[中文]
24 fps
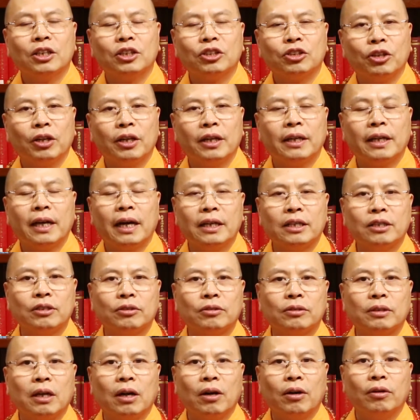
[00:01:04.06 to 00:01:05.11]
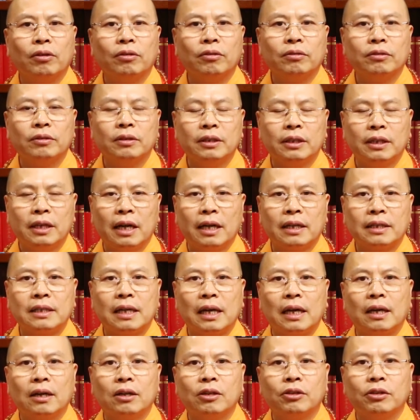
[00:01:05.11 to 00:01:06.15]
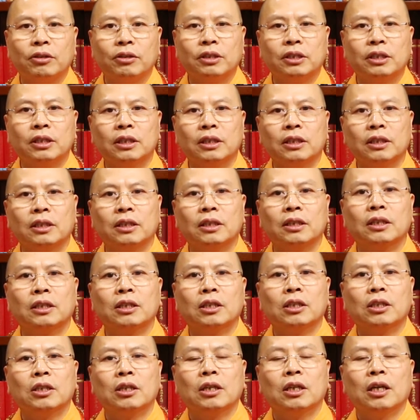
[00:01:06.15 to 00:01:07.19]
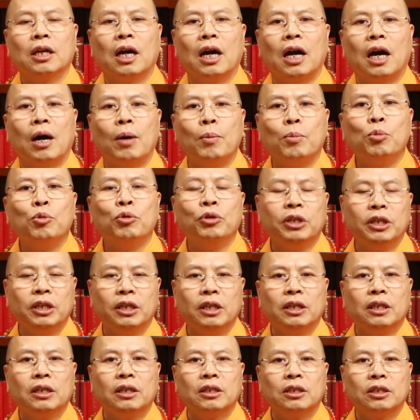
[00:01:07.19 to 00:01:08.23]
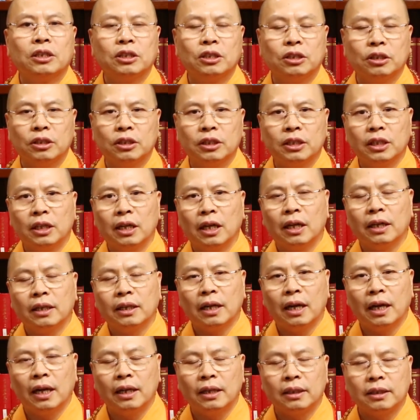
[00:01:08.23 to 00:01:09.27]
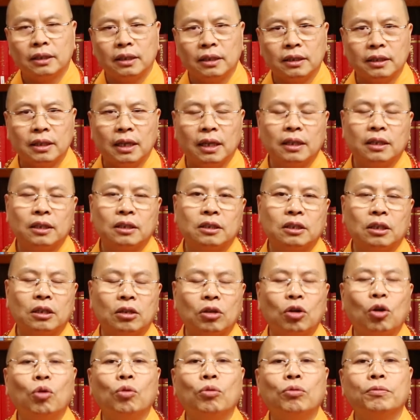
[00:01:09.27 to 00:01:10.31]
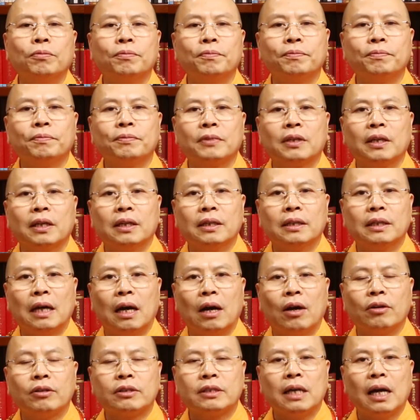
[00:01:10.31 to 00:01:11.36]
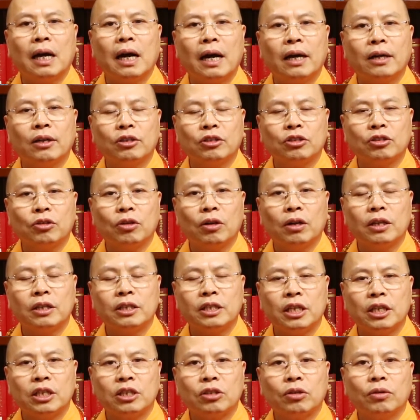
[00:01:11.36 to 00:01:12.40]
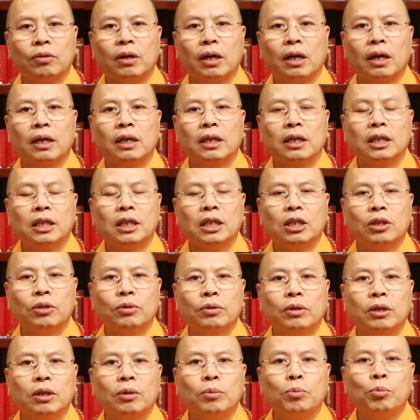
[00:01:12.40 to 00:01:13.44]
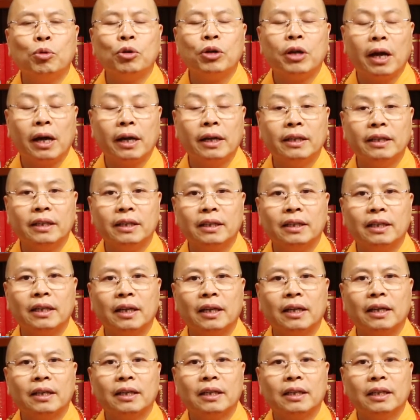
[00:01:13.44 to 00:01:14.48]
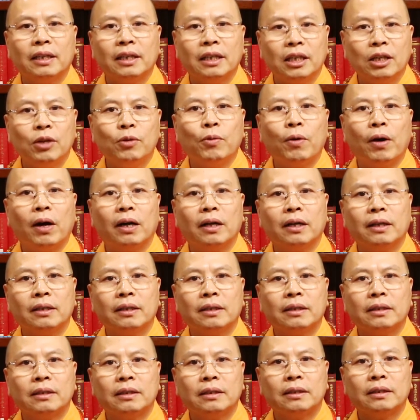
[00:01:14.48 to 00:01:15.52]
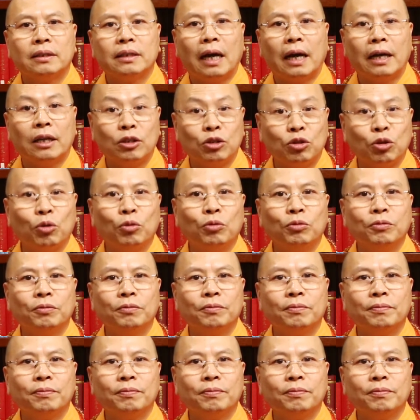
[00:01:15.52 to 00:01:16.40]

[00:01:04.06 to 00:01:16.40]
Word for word: 所以他就到尼梁长河去啊沐浴，洗去了他身上的尘垢，然后上岸的时候呢，接受了一位牧羊女的一碗奶粥，